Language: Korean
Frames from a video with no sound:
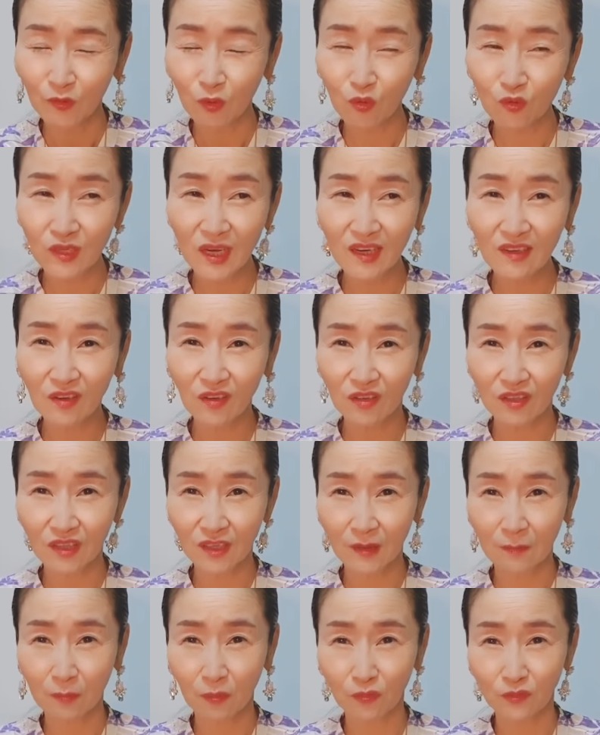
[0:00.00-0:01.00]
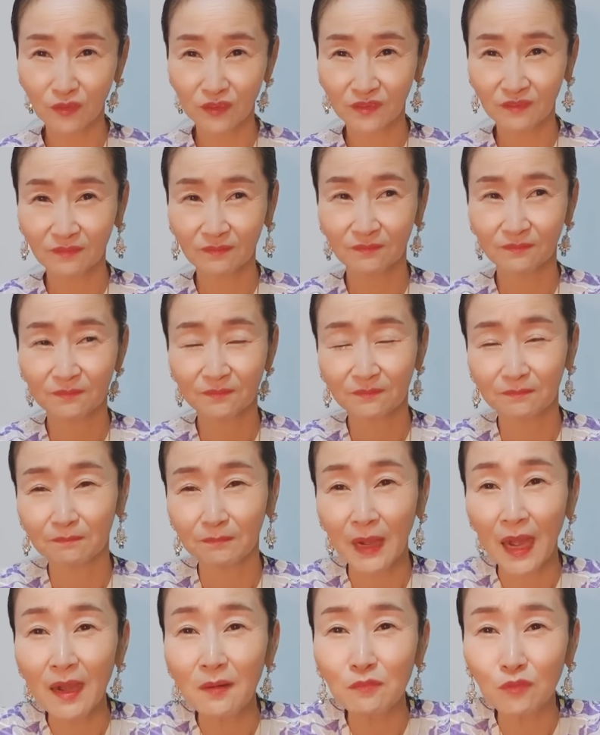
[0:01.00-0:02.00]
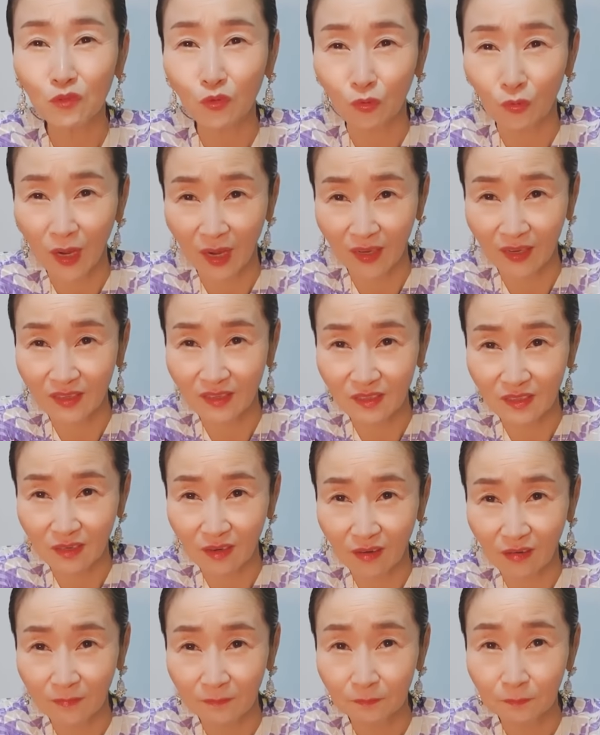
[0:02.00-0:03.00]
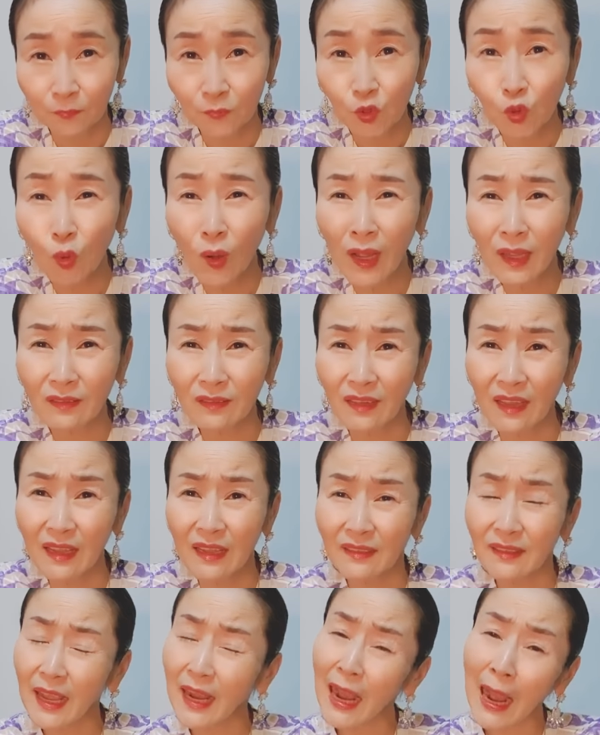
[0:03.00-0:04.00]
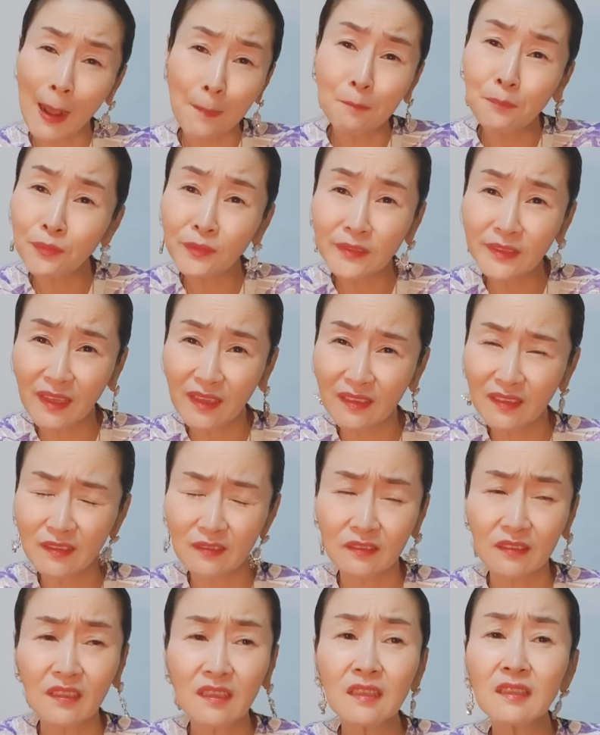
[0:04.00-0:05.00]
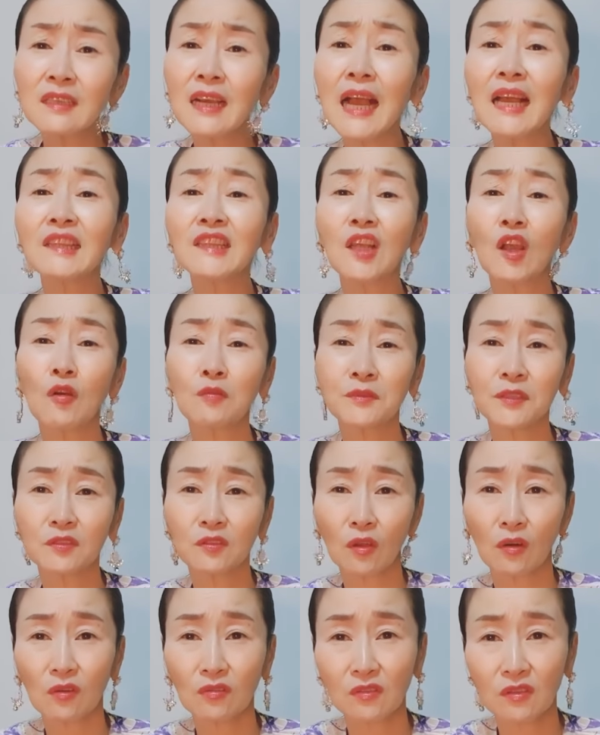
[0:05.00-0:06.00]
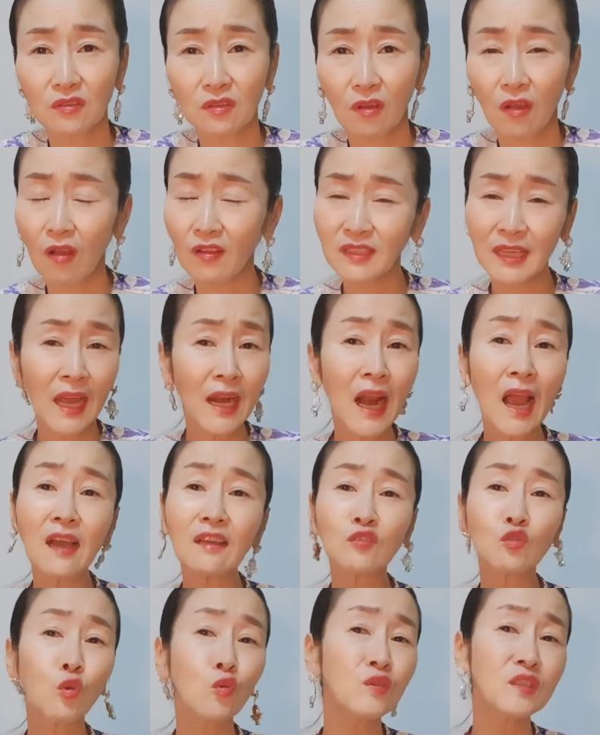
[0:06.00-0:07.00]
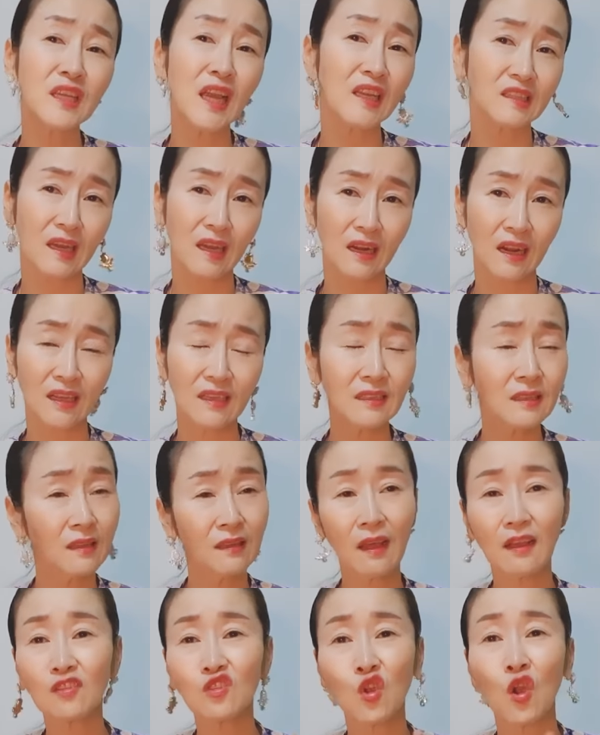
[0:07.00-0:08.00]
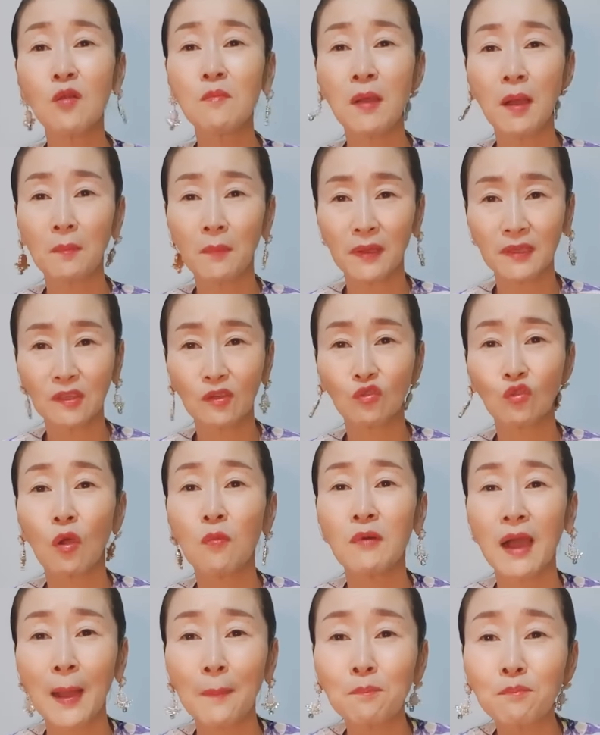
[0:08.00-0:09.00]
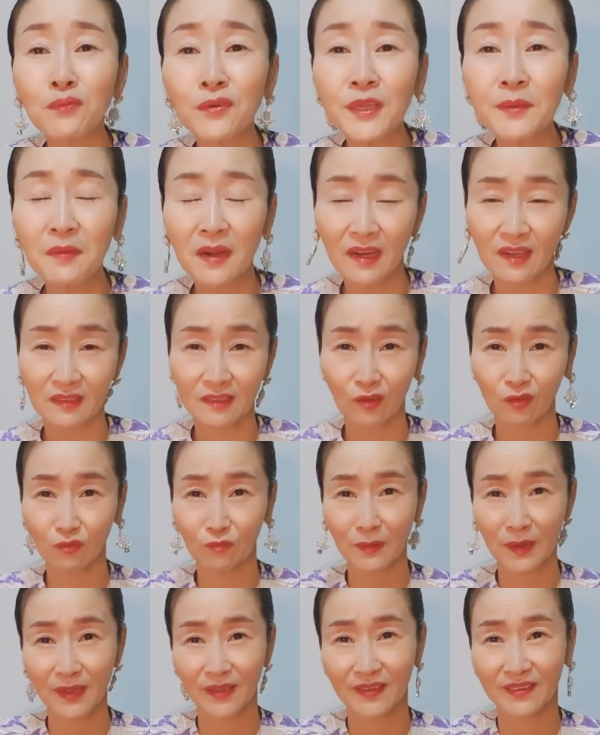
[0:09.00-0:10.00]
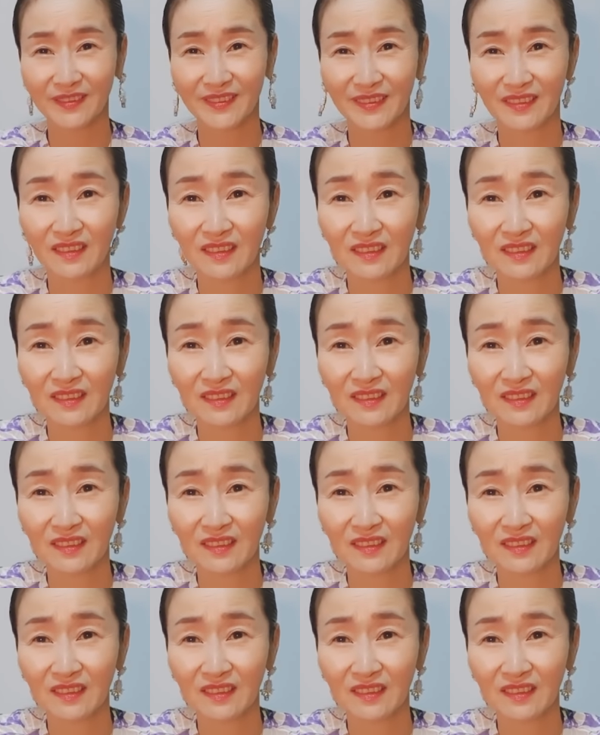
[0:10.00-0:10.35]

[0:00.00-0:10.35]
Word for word: 통찰력 있게 보는 마음으로 가겠죠. 또한 내가 아플 때는 끝간데 없이 떨어져서 사랑은 존재하지 않아. 이 세상은 절망만 있고 너무 아프기만 하다고 봐요.